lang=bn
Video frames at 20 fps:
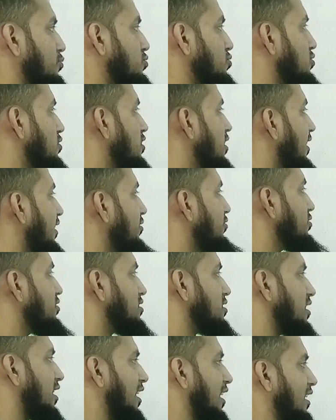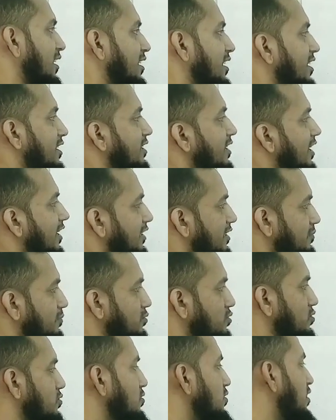প্রস্তুতি দেখানো হয়েছে অ্যালডিহাইডের একটা
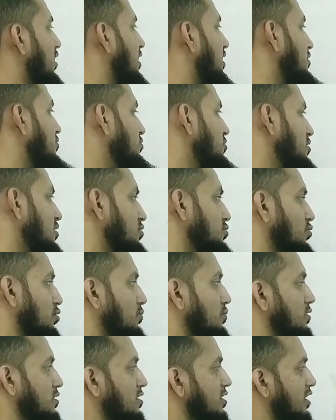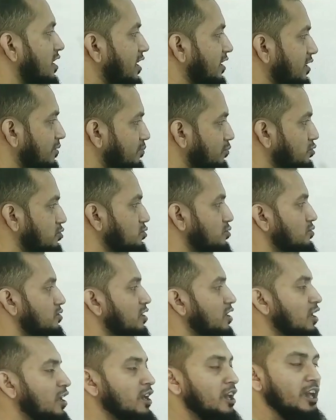প্রস্তুতি দেখানো হয়েছে জৈব অ্যাসিডের একটা
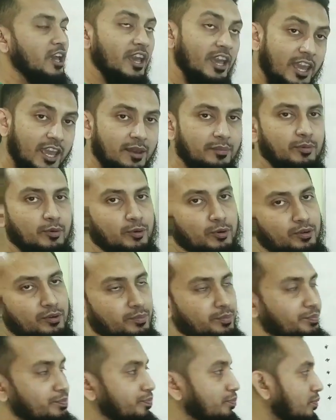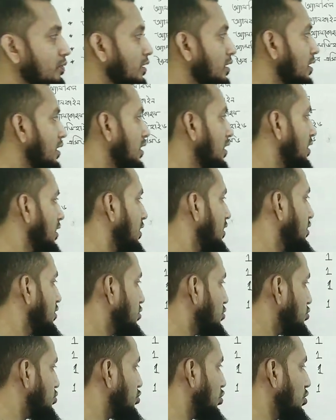প্রস্তুতি এবং
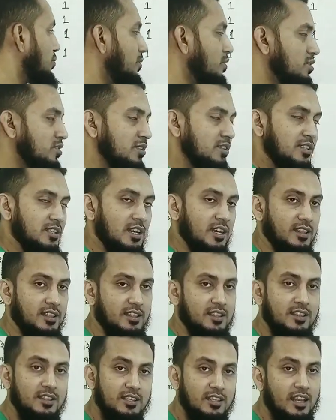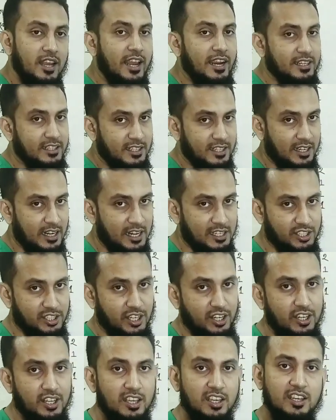জৈব অ্যাসিডটার একটা
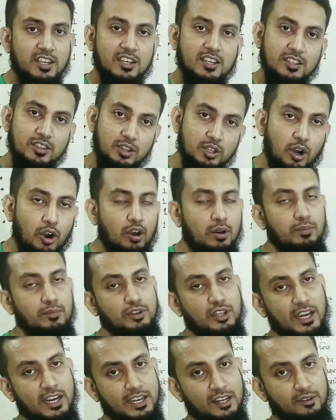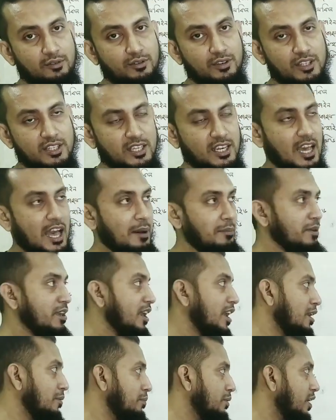রাসায়নিক ধর্ম দেখানো হয়েছে আমি
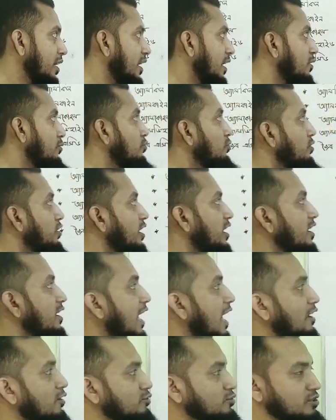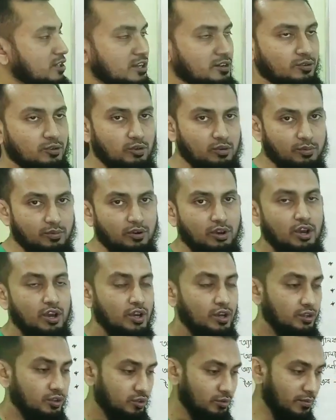এই এগুলো নিয়েই আলোচনা করব
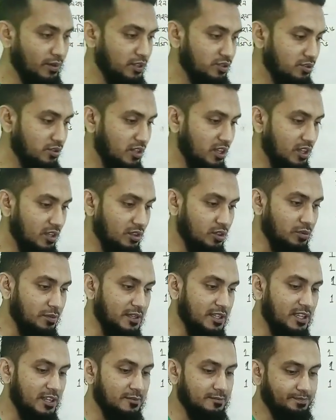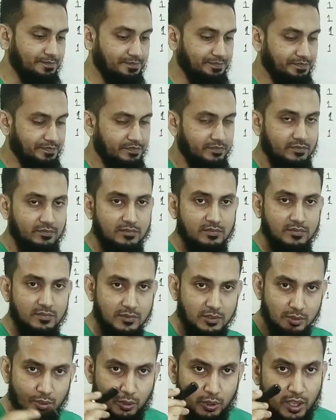তোমরা যদি তোমাদের
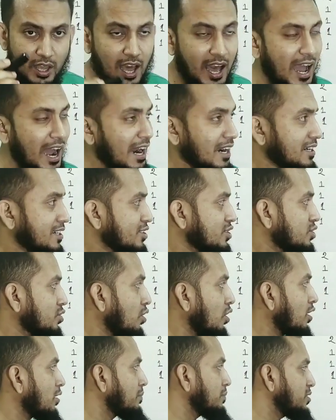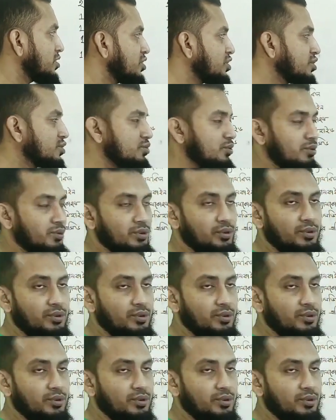ওই আট শখ বিশিষ্ট